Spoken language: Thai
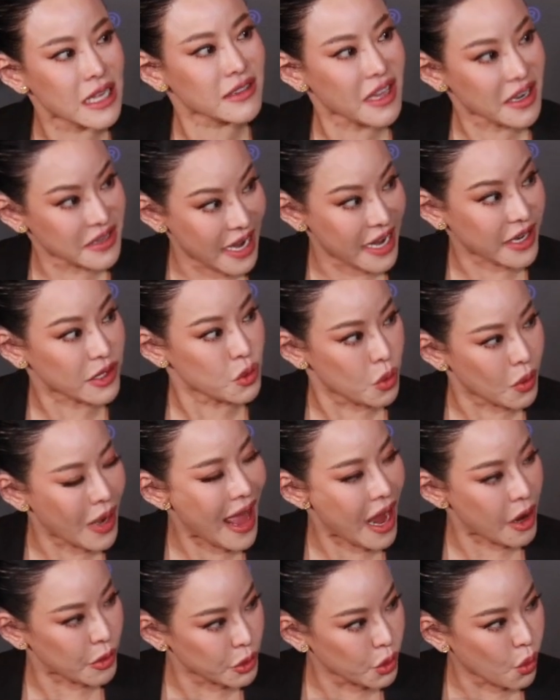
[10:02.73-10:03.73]
ตั้งแต่เด็กอยู่
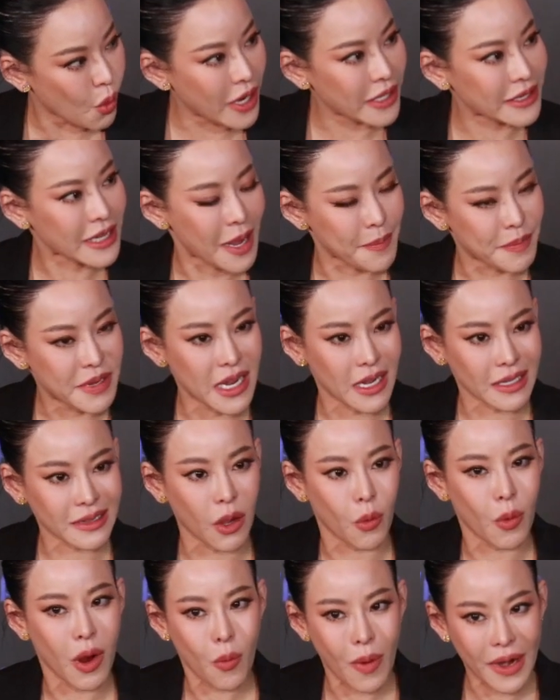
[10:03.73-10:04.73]
แล้วด้วย แต่เพียง
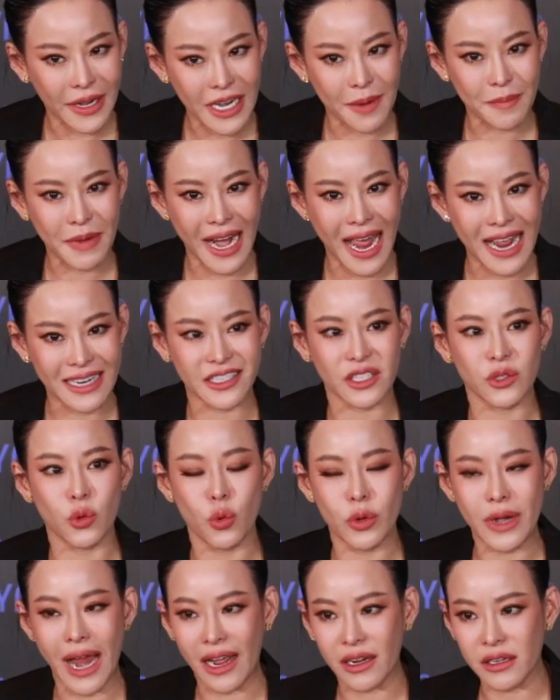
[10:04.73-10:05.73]
แต่ว่าวันนี้มันอาจจะดู
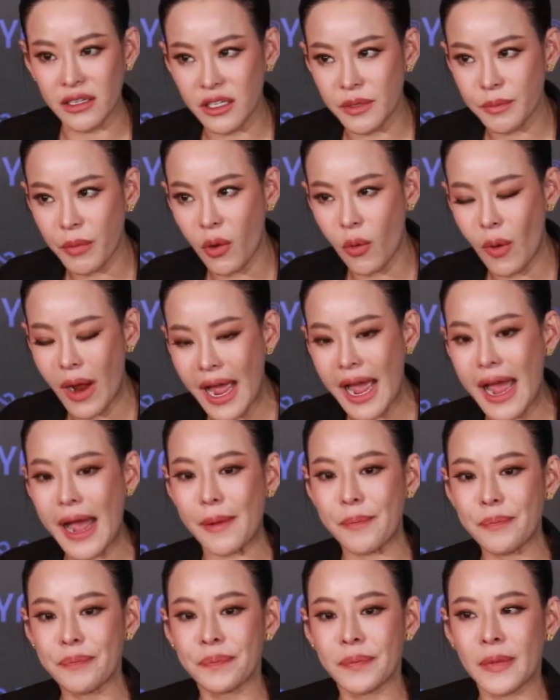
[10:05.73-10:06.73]
หนักขึ้นเพราะว่า
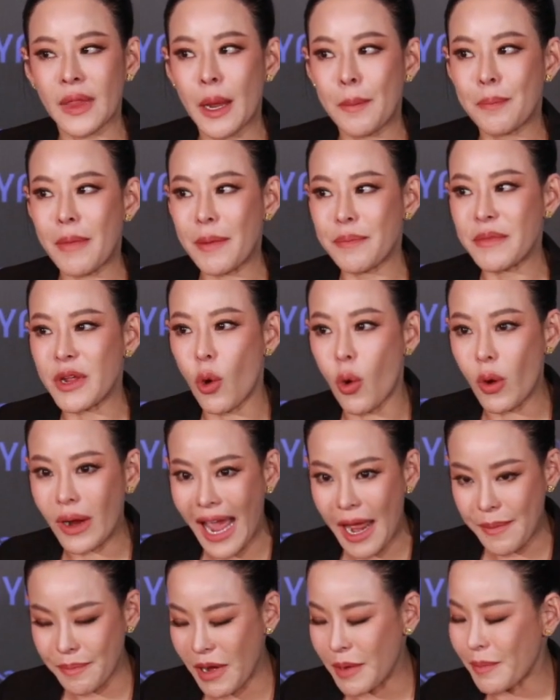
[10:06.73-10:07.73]
มันมีโอ
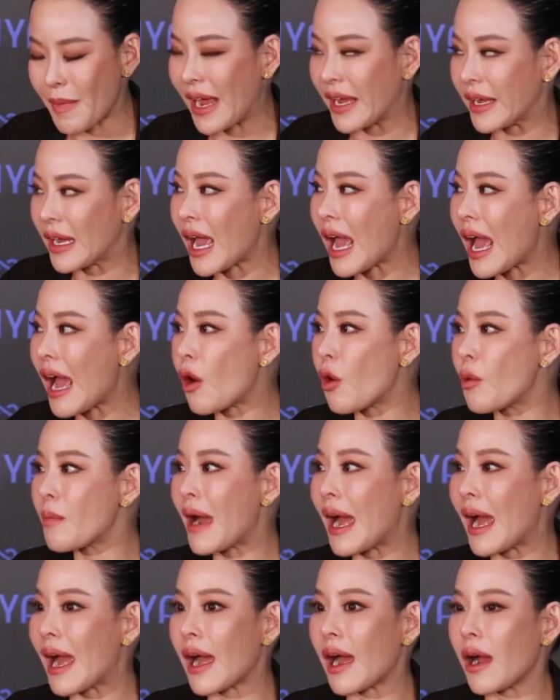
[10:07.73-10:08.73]
กาสใหม่ ๆ เข้า
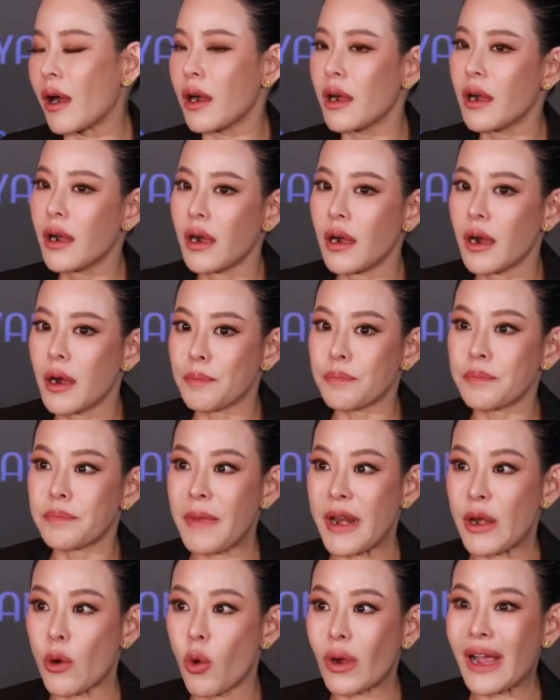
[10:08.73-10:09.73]
มา
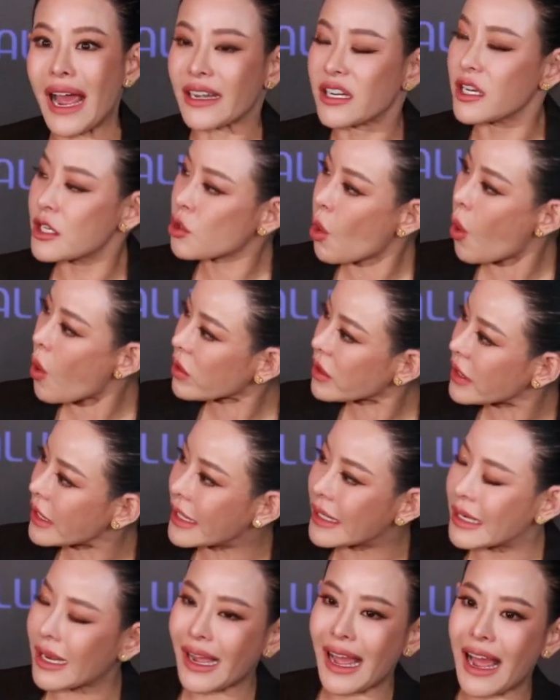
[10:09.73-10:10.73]
เป็นโอกาสที่โชคดี
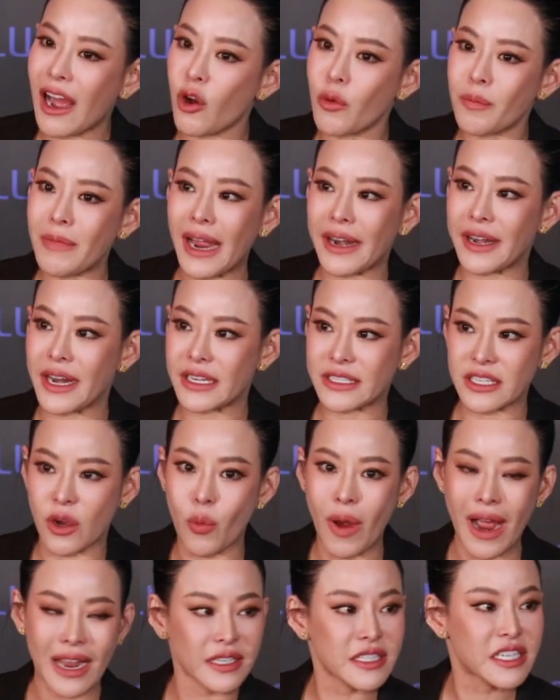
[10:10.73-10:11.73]
แล้วเข้ามาในจัง
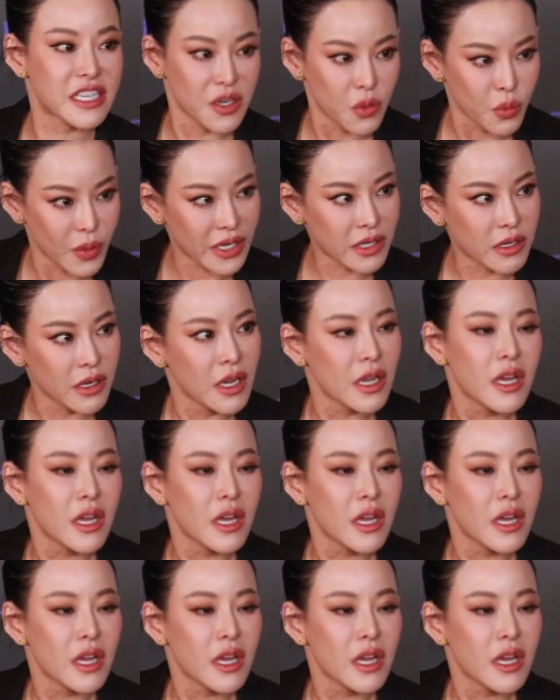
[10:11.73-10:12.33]
หวะชีวิต